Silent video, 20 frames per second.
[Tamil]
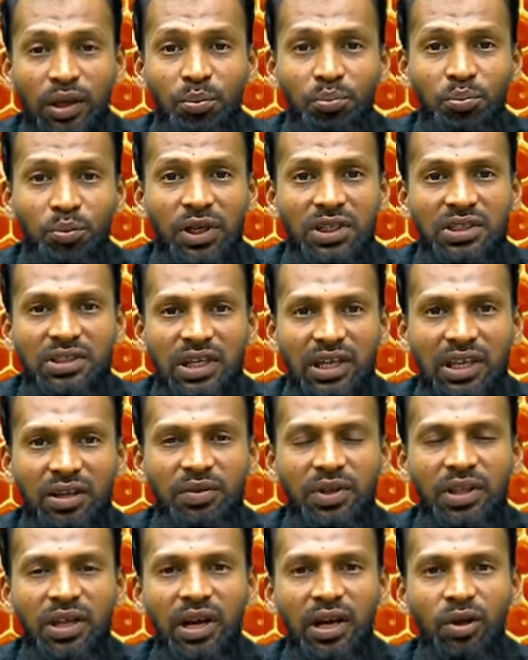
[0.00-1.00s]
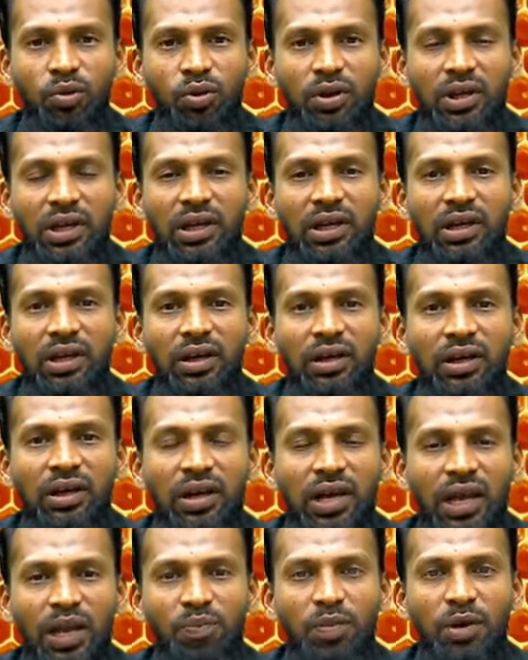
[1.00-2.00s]
எண்பது சதவீதம் அளவுக்கு
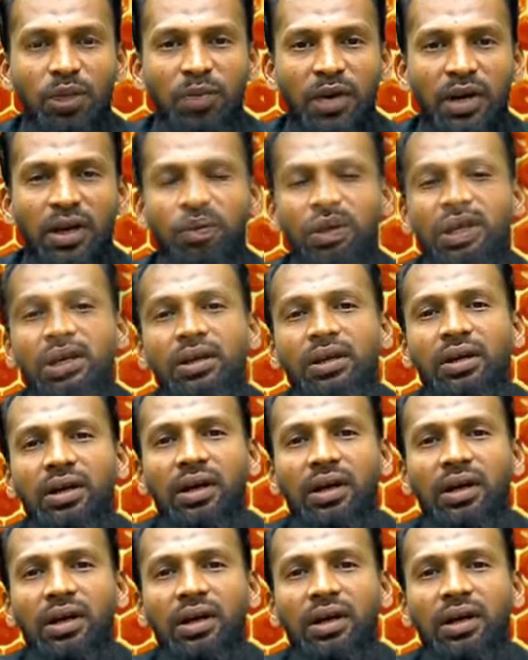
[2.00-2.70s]
கலப்படம் பண்ணி